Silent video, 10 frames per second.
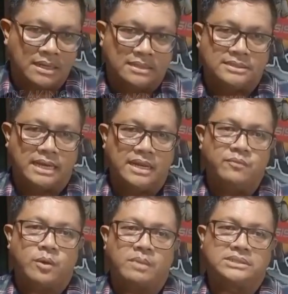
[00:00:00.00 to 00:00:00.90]
Jadi
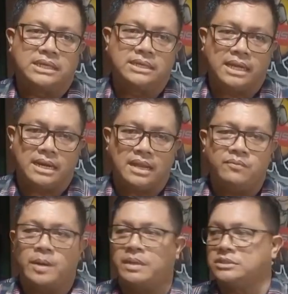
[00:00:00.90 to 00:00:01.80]
informasi ini adalah
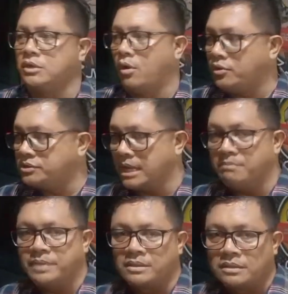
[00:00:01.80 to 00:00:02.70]
informasi hoax yang
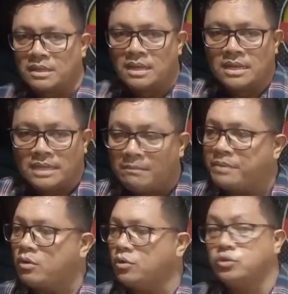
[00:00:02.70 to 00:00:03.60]
pen, yang
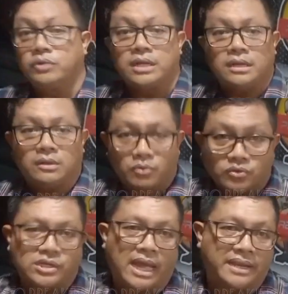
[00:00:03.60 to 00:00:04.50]
perlu untuk
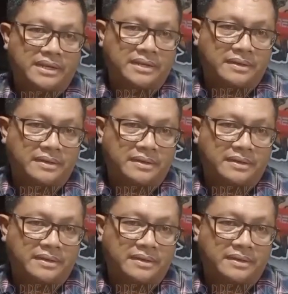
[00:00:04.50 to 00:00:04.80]
diluruskan.